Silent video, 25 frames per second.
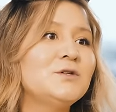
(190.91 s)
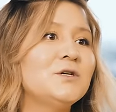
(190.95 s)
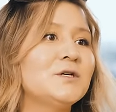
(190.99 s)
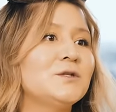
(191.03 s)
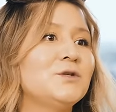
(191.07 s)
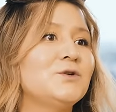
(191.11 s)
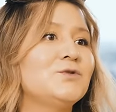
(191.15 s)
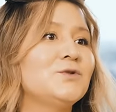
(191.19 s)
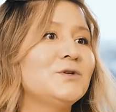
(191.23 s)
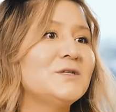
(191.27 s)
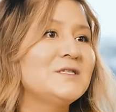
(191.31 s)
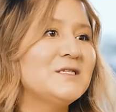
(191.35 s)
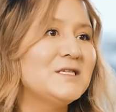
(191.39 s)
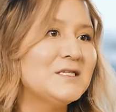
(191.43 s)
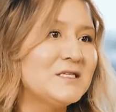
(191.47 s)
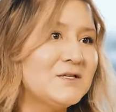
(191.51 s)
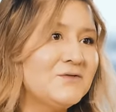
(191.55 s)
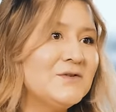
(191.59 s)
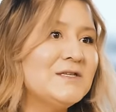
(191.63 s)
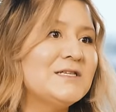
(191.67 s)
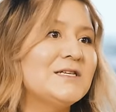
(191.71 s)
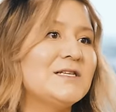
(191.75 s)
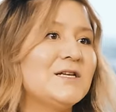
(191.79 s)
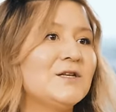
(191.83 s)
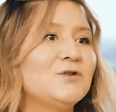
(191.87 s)
который
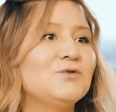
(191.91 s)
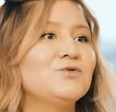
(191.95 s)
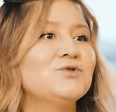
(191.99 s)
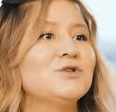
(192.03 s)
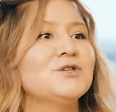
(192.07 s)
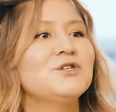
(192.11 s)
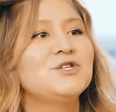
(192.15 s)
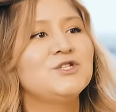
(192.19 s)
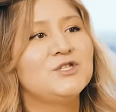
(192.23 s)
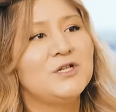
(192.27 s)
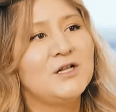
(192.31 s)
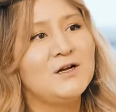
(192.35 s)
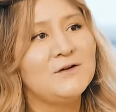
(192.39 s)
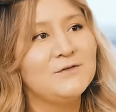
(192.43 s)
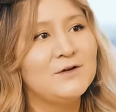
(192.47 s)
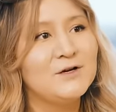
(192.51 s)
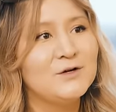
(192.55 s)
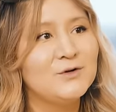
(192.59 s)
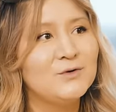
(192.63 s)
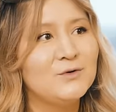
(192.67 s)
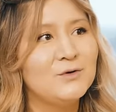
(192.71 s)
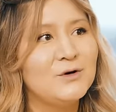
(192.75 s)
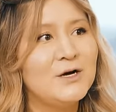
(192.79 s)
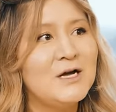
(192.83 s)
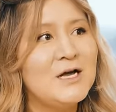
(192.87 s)
действительно нужен человеку.